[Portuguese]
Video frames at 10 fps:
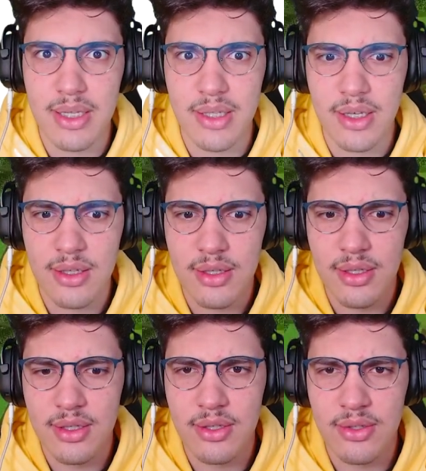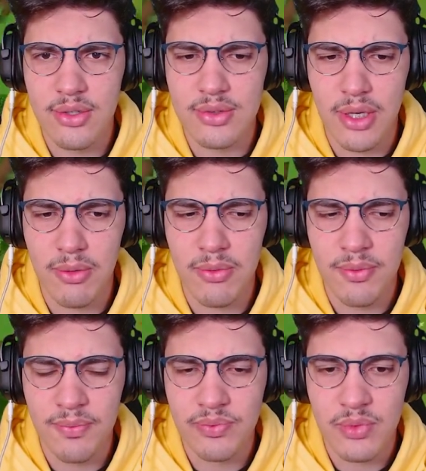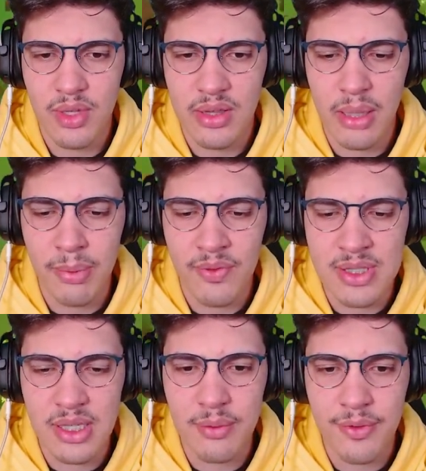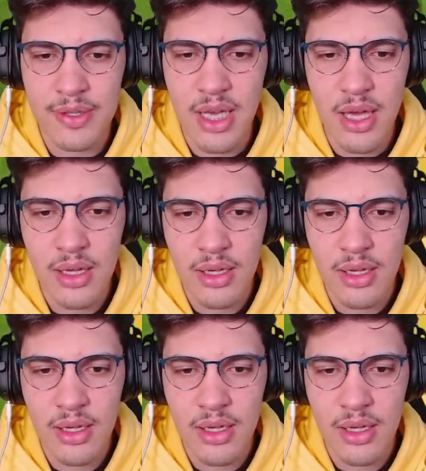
né? Ou não? Dá pra fazer? Dá pra fazer?